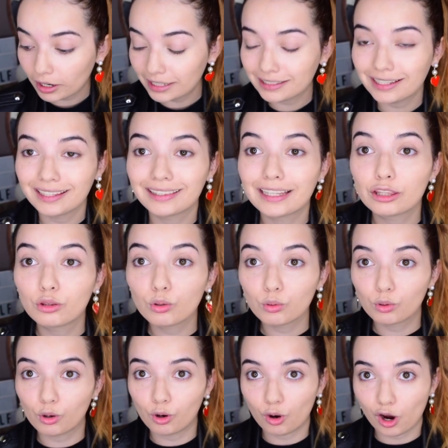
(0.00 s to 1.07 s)
el siguiente
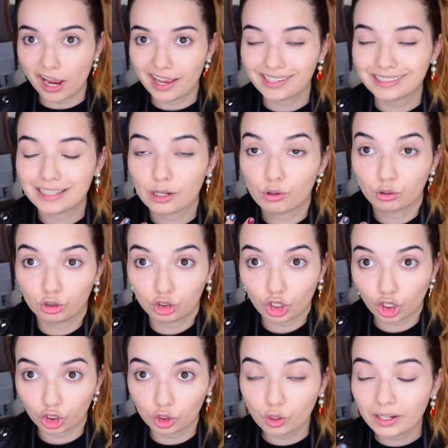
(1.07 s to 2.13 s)
truco es de
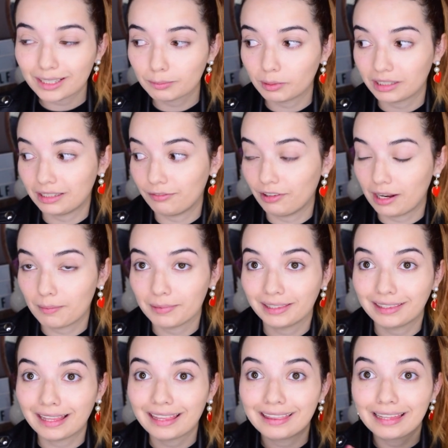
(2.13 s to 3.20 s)
contorno,
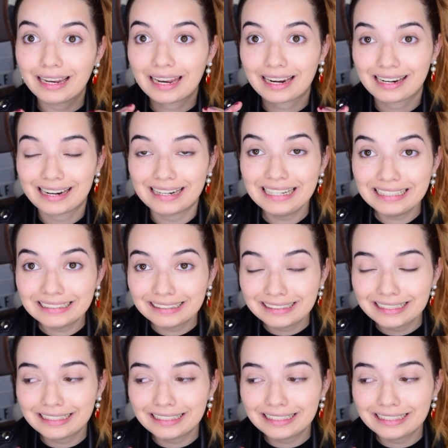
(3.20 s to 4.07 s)
específicamente de la nariz.